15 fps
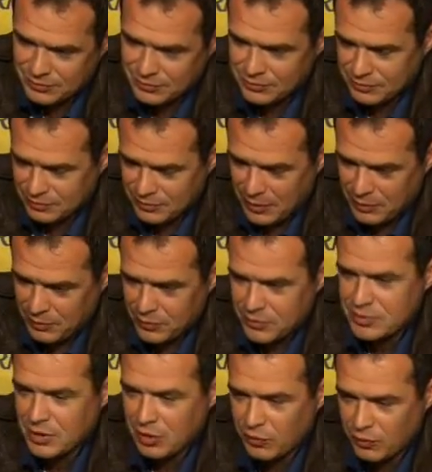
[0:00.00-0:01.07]
mam
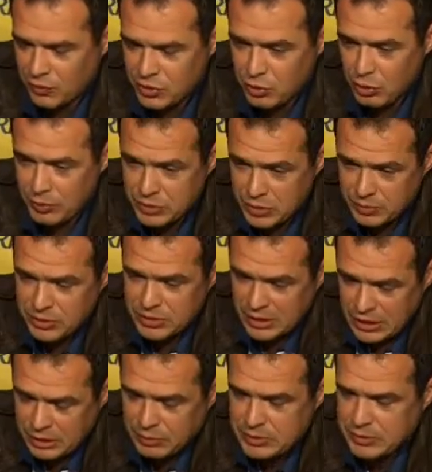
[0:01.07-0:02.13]
zerową siłę przebicia,
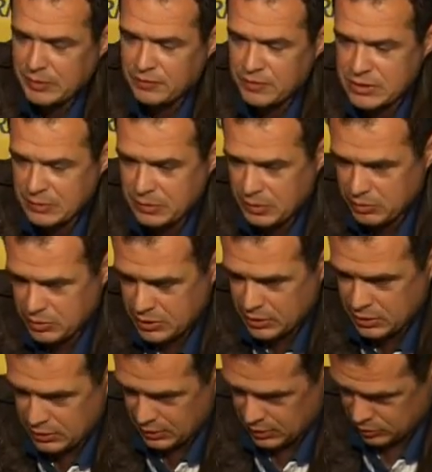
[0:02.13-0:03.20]
natomiast pan wicepremier
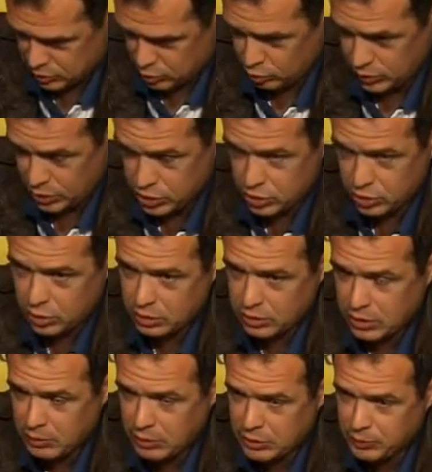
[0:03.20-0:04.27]
Schetyna skutecznie ten temat